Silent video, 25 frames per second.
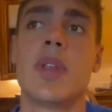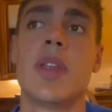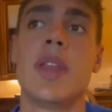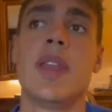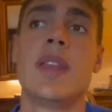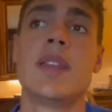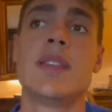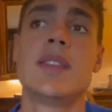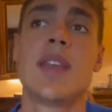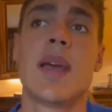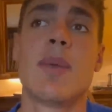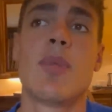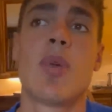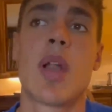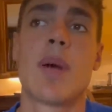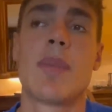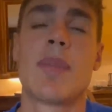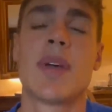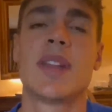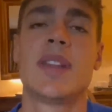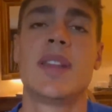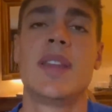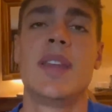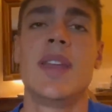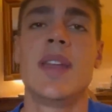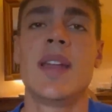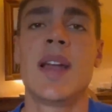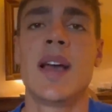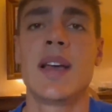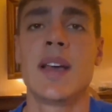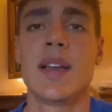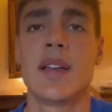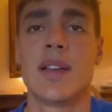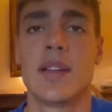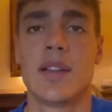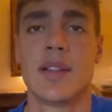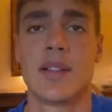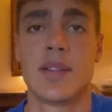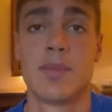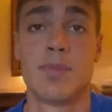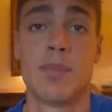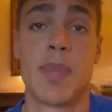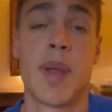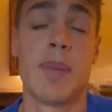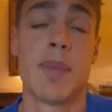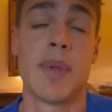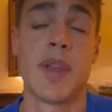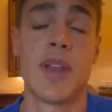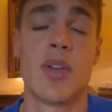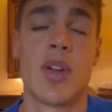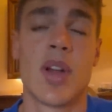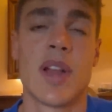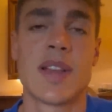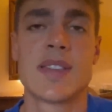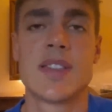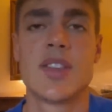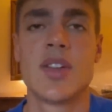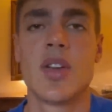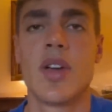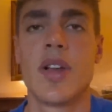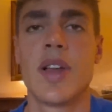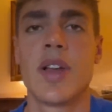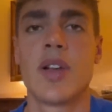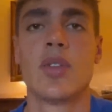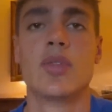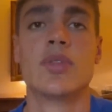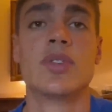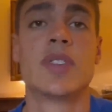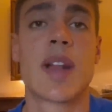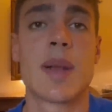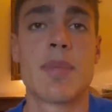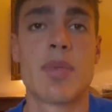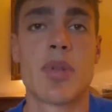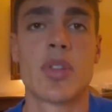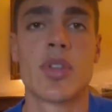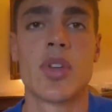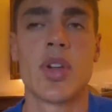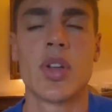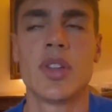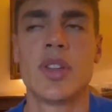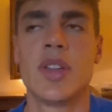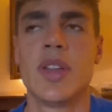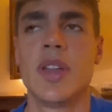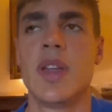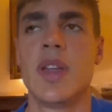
Iniziamo la mattina, prima di colazione, con tre prodotti.